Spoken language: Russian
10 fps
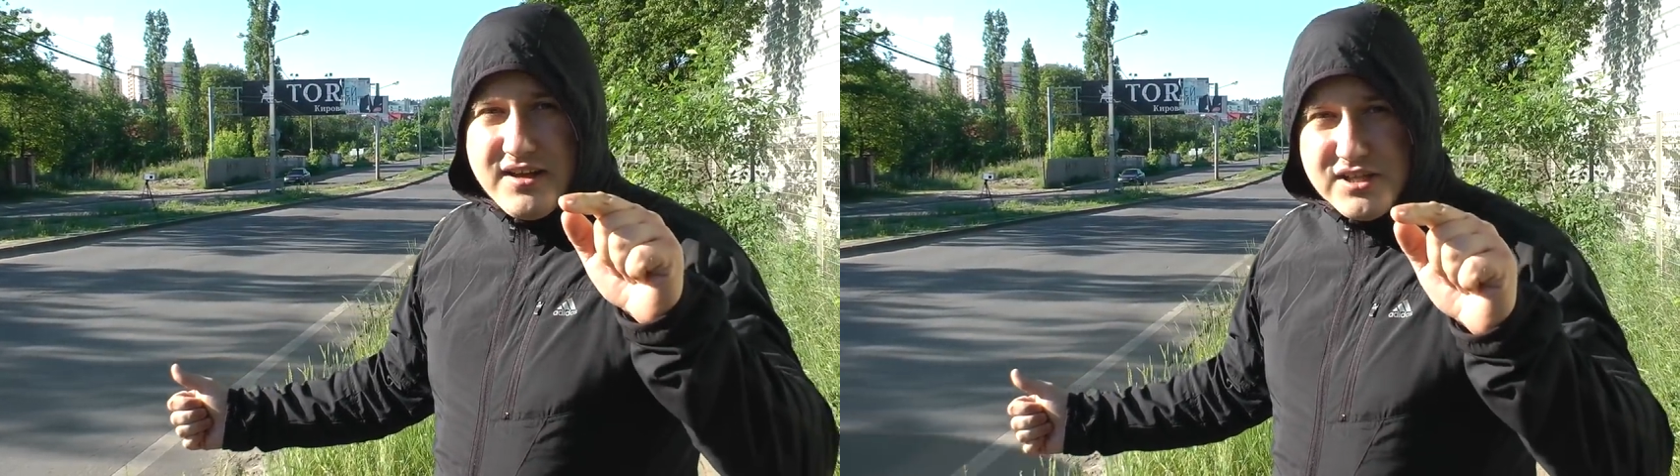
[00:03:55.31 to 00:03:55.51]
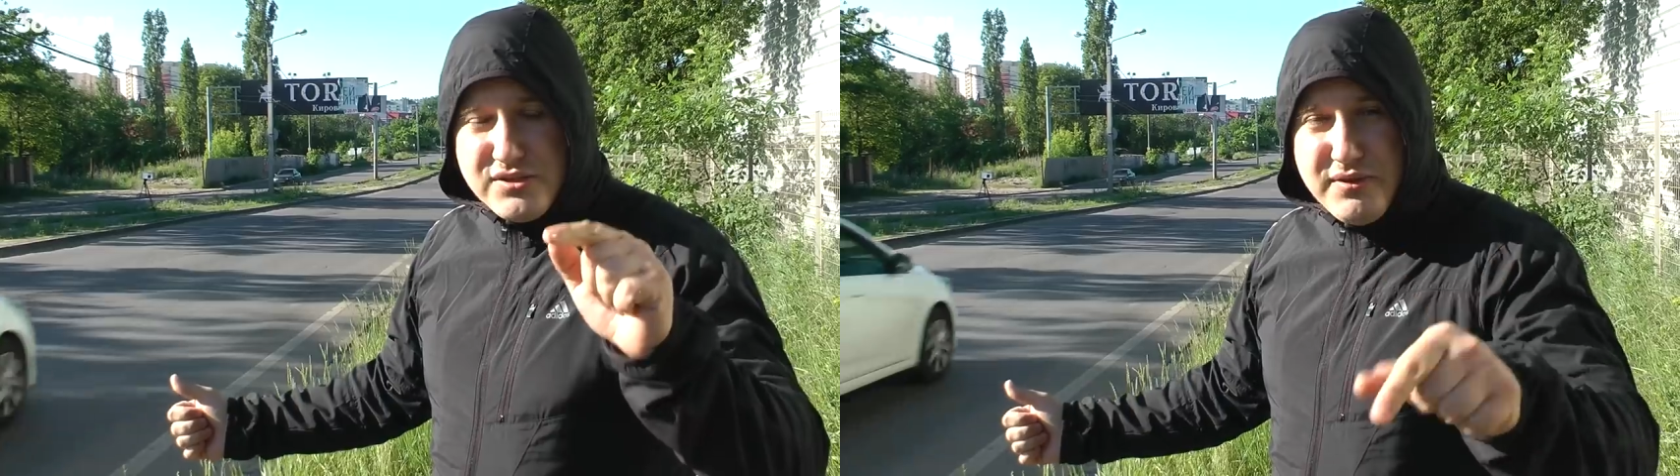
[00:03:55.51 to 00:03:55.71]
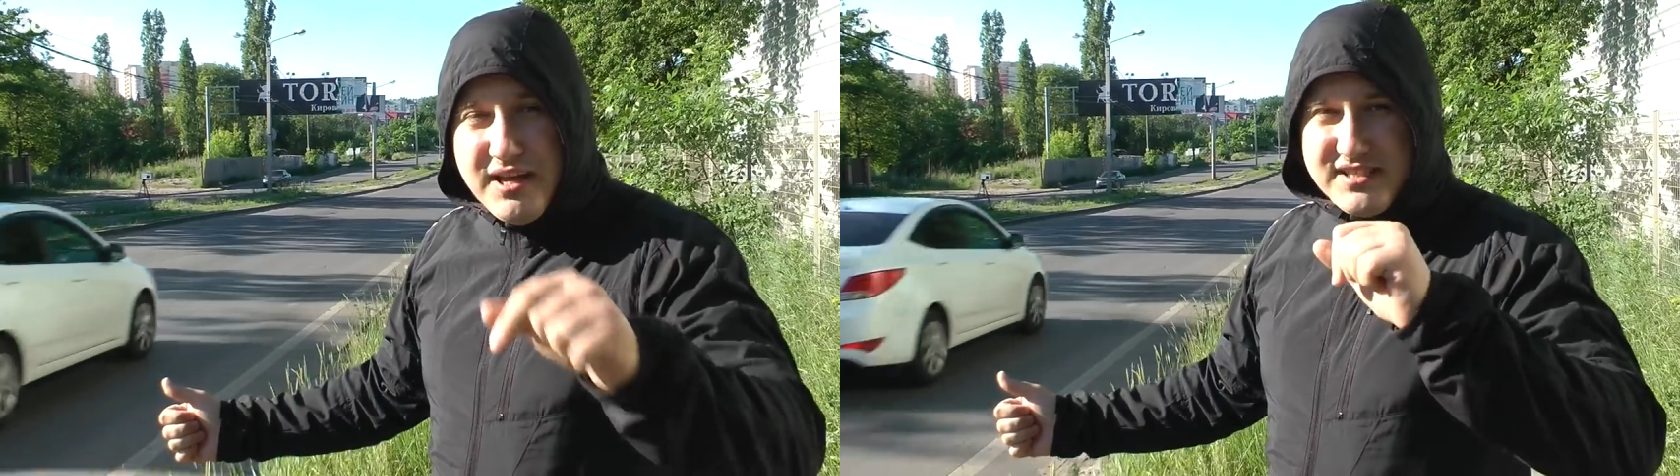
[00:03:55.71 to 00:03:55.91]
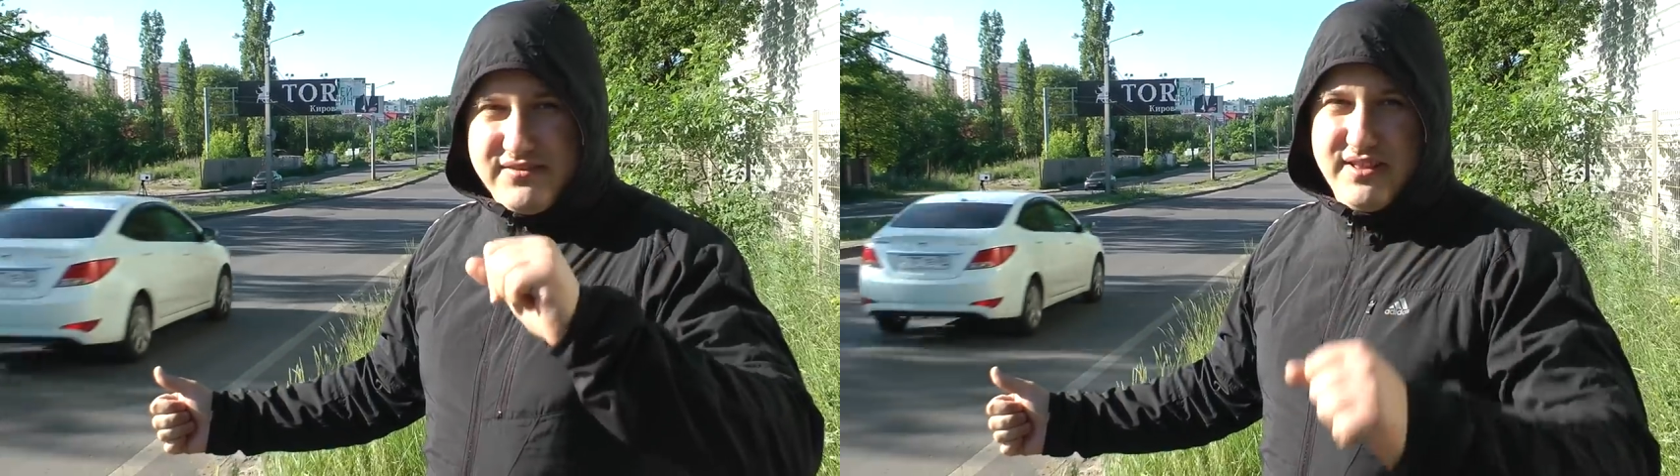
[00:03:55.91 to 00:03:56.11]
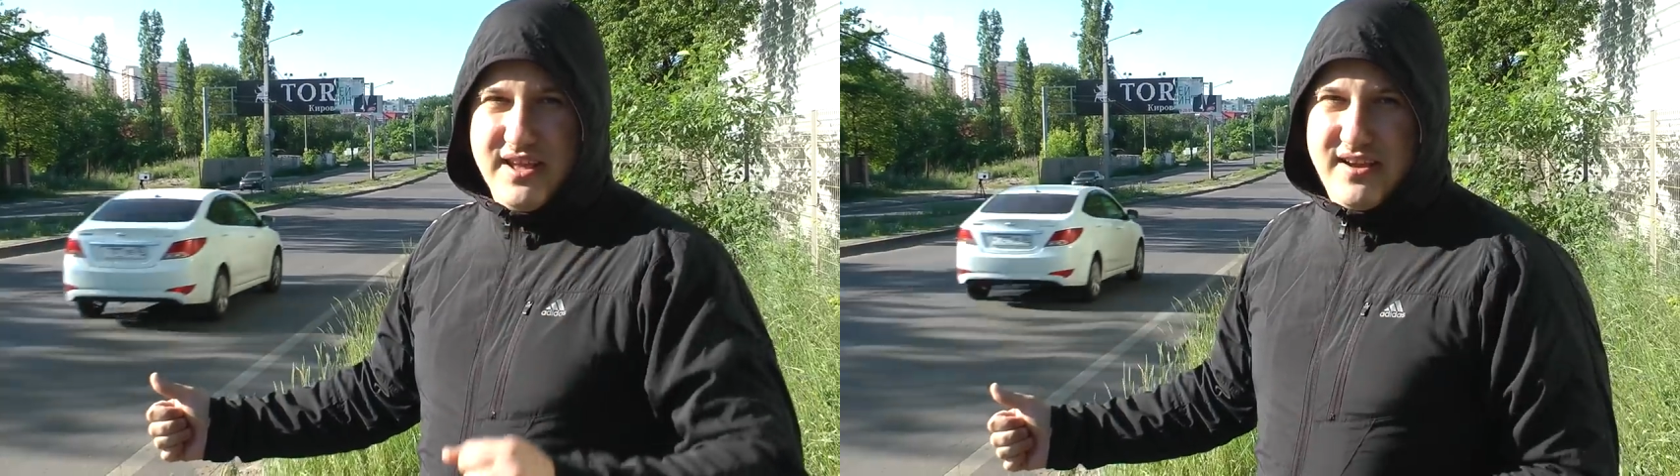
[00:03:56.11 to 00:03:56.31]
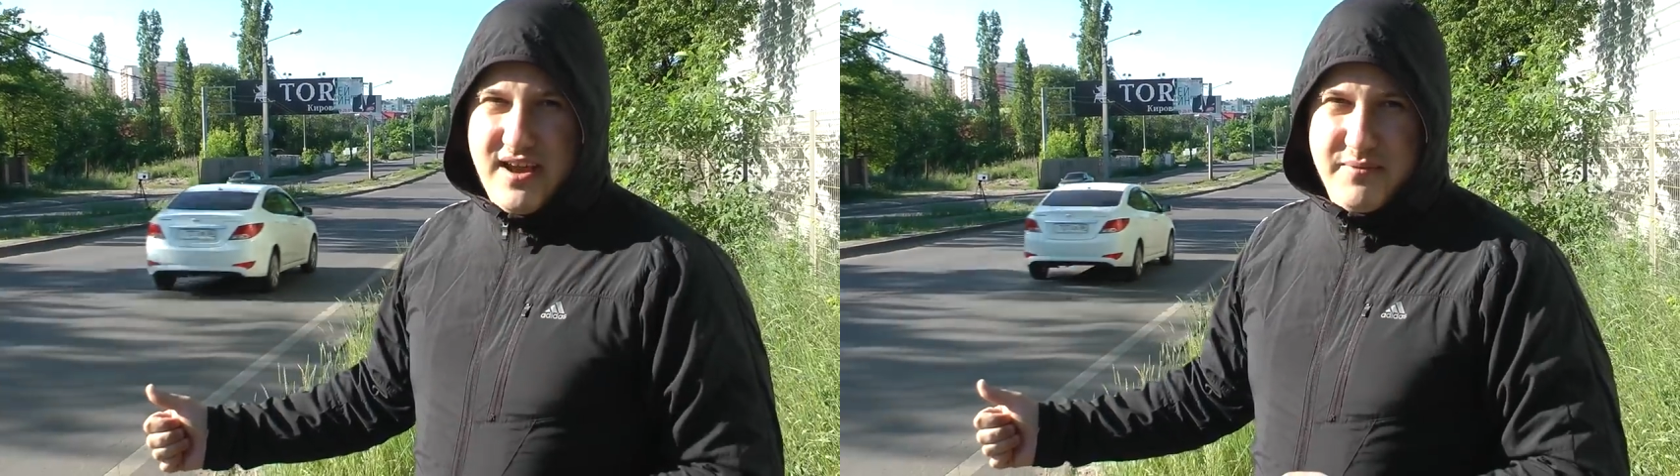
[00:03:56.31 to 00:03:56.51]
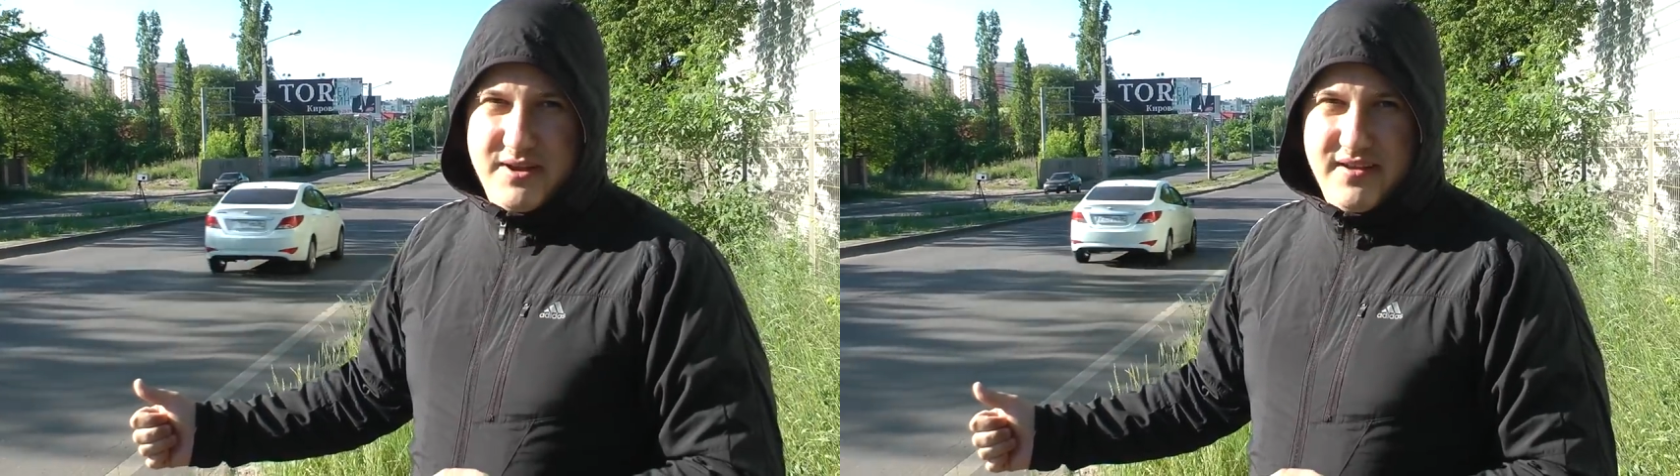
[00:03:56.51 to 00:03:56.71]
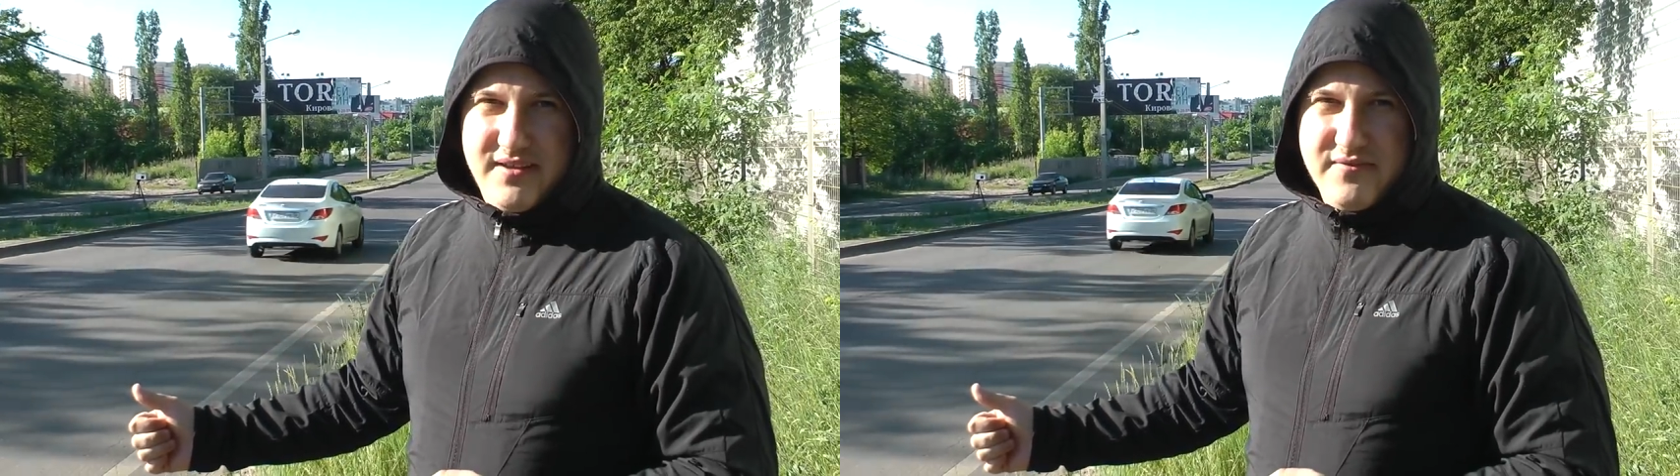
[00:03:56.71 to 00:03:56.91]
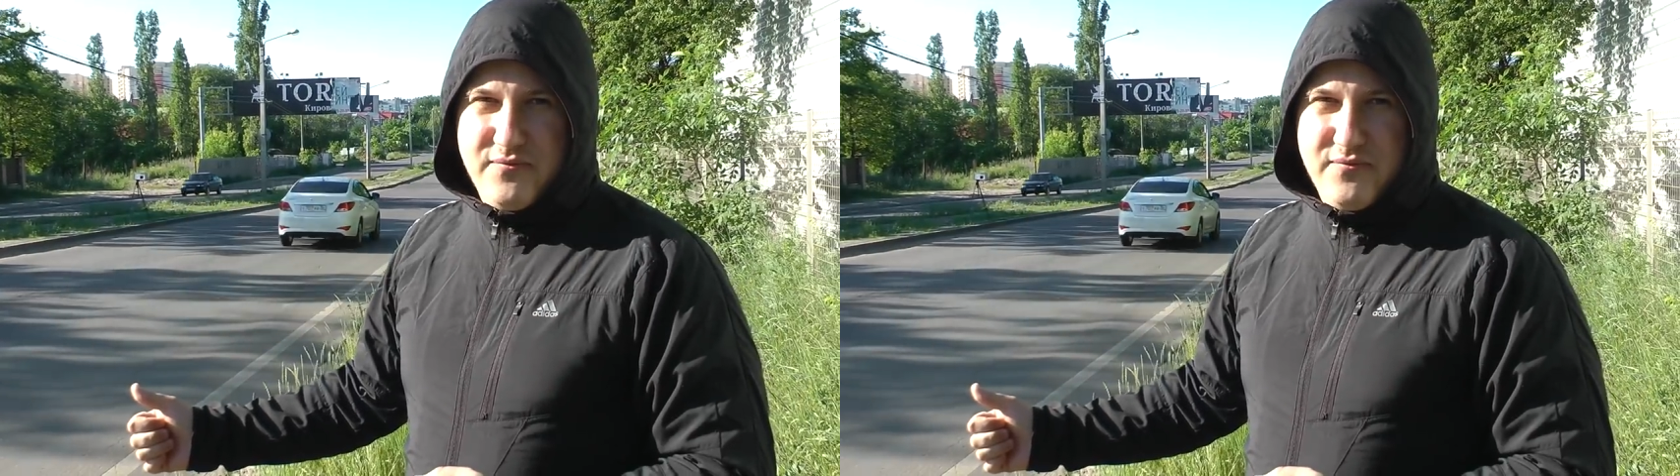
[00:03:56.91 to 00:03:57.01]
государственная камера